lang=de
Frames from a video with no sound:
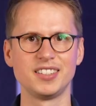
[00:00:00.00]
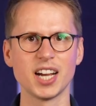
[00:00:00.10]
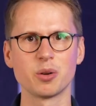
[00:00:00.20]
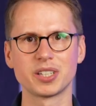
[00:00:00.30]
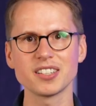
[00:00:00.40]

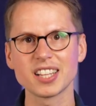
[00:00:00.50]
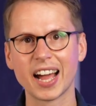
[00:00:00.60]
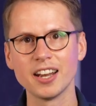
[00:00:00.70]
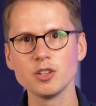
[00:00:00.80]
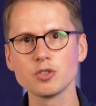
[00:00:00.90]
Tja, und das
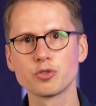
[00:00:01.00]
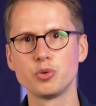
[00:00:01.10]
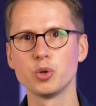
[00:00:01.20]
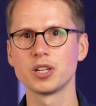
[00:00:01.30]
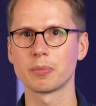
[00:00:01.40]
alles
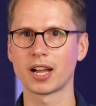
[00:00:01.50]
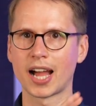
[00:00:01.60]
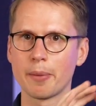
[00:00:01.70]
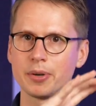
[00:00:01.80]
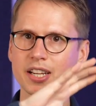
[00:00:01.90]
führt im
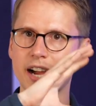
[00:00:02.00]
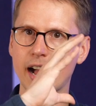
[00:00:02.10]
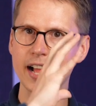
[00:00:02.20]
Rahmen der